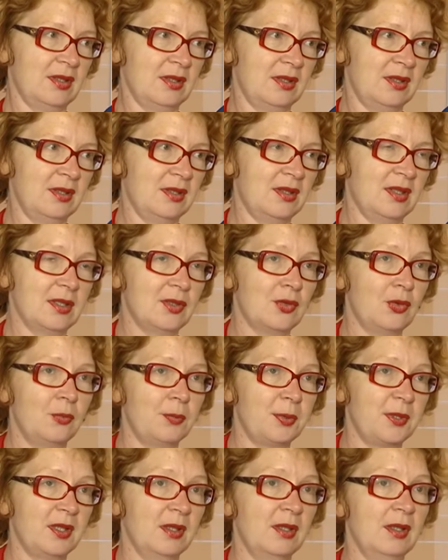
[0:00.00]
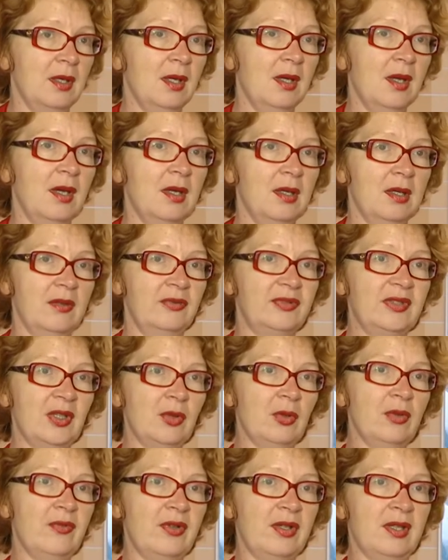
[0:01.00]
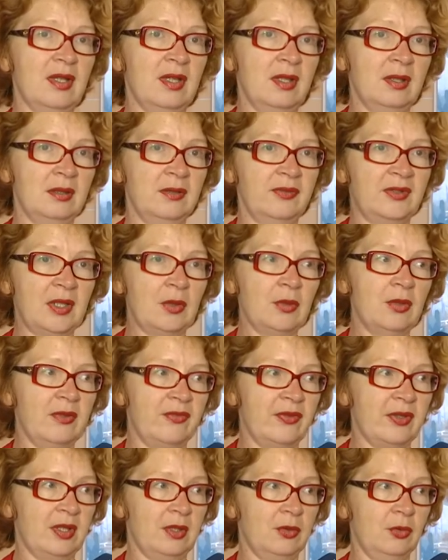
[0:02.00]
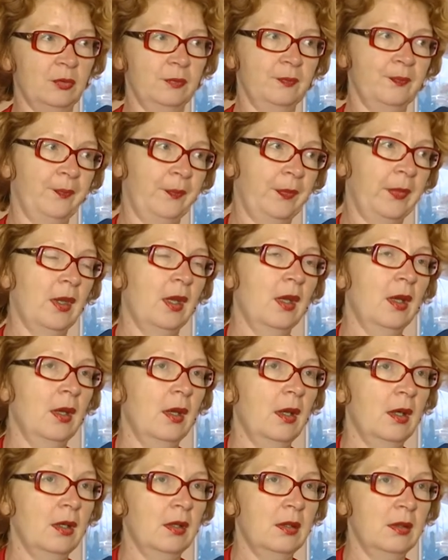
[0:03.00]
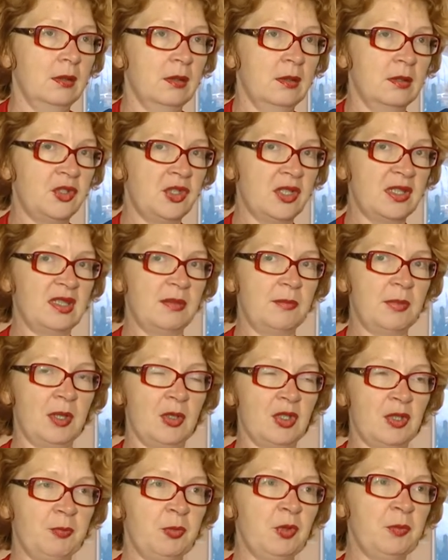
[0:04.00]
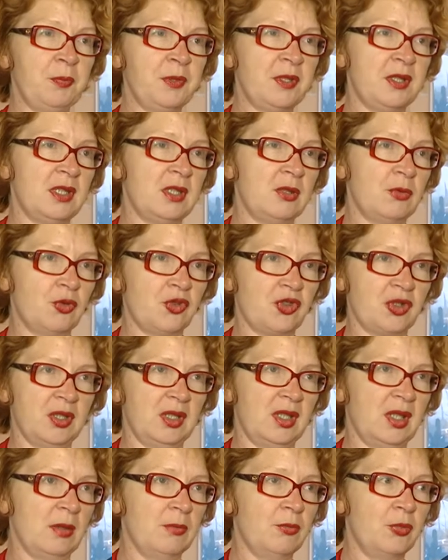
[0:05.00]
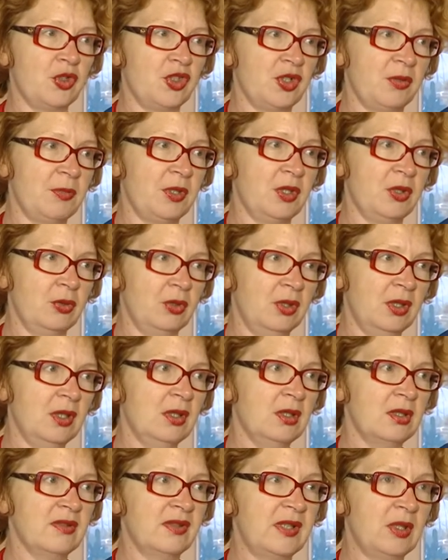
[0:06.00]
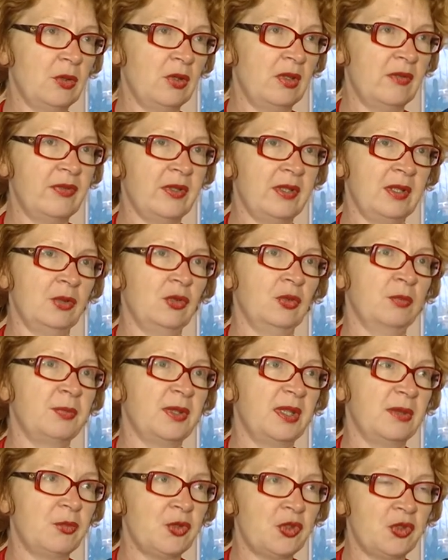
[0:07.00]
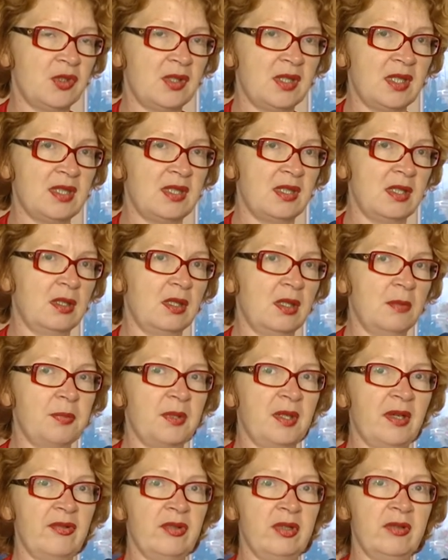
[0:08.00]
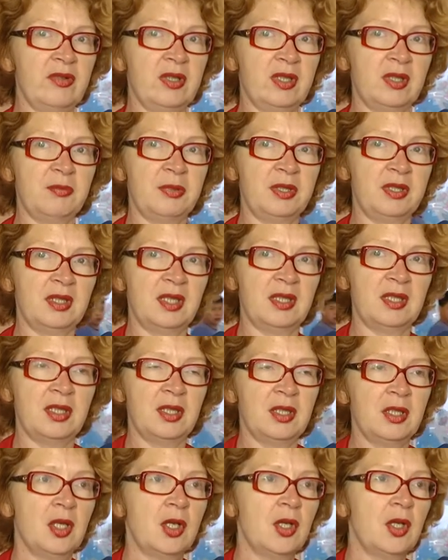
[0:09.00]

сказать, за скобки. Э, второй вариант, второй референдум. Э, сейчас собираются подписи, их уже там больше миллиона за второй референдум, потому что есть некое правило в Великобритании,